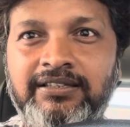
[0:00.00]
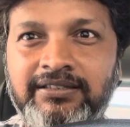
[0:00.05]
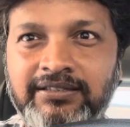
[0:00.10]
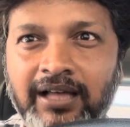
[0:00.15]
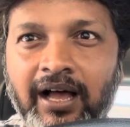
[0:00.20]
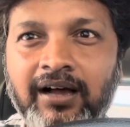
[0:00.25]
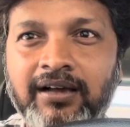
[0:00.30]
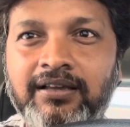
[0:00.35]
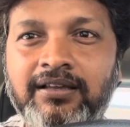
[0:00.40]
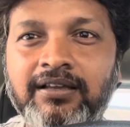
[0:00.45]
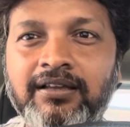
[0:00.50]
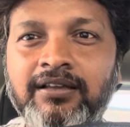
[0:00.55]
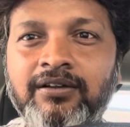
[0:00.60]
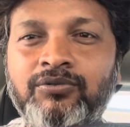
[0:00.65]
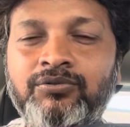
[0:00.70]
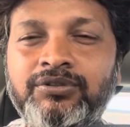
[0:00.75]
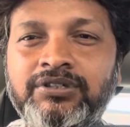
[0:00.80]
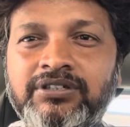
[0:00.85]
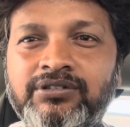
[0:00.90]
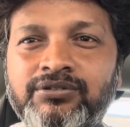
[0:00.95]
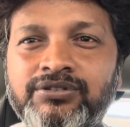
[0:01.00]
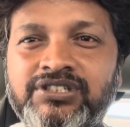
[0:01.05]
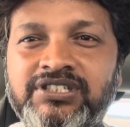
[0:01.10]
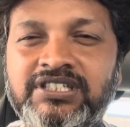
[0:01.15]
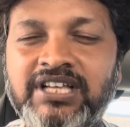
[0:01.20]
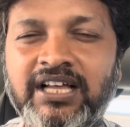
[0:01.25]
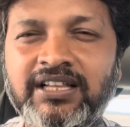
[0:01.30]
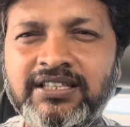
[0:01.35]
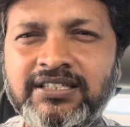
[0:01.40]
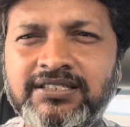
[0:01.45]
ताकि उनको
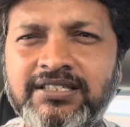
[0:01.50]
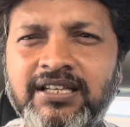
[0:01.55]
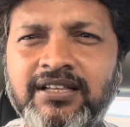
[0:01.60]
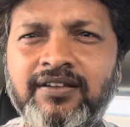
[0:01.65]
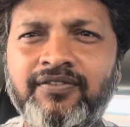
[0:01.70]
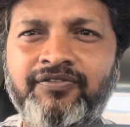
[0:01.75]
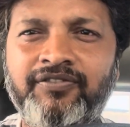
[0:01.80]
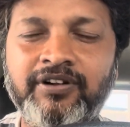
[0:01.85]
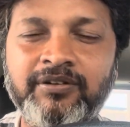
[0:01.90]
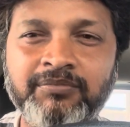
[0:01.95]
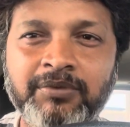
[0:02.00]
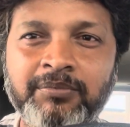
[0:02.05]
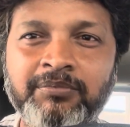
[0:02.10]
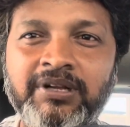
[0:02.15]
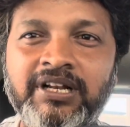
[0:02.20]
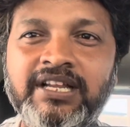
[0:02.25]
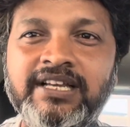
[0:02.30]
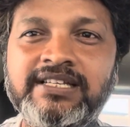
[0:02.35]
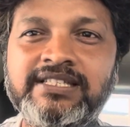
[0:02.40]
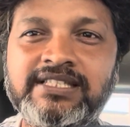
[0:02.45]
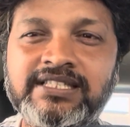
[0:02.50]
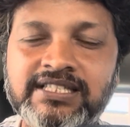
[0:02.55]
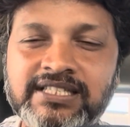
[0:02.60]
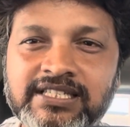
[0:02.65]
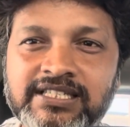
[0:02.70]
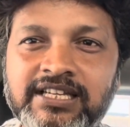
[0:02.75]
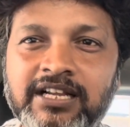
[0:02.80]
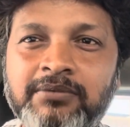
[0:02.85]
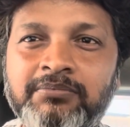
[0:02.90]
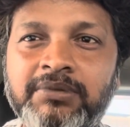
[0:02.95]
ज़्यादा से ज़्यादा फिल्में मिले
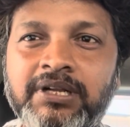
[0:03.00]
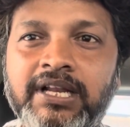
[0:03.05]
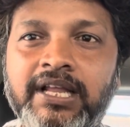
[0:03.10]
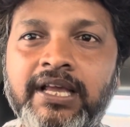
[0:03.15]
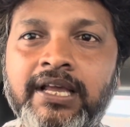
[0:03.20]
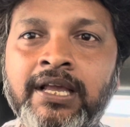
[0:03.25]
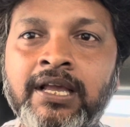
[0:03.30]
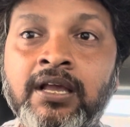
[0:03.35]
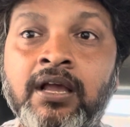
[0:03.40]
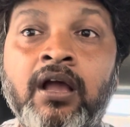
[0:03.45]
सीरियल मिले